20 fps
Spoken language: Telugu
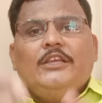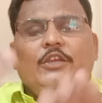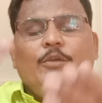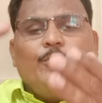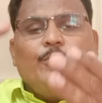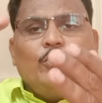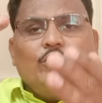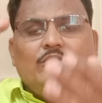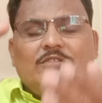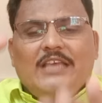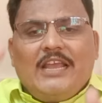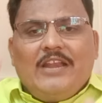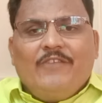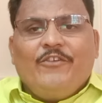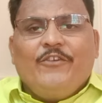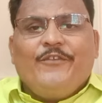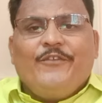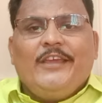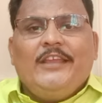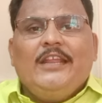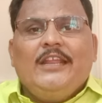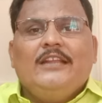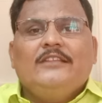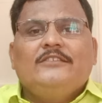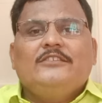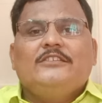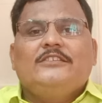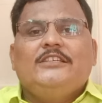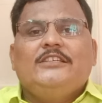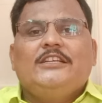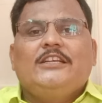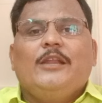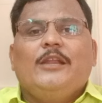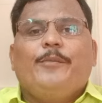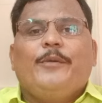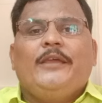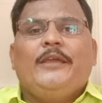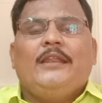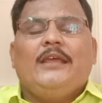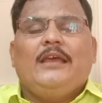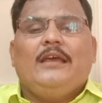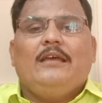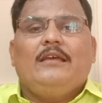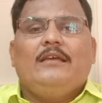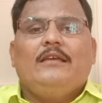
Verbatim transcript: ఇప్పుడు సెల్ఫ్ ఫైనాన్స్ సీట్లపైన